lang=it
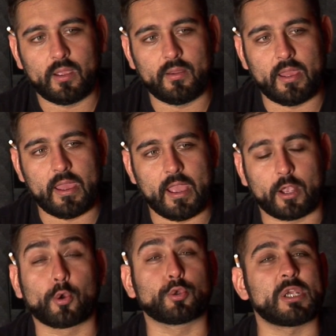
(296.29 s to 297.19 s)
eh,
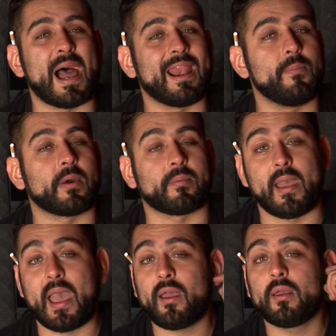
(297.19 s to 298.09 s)
cruciale per
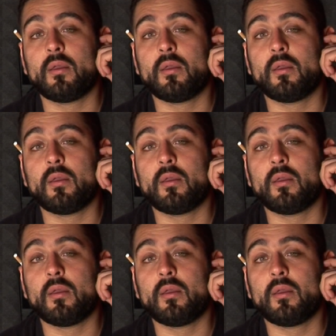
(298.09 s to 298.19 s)
me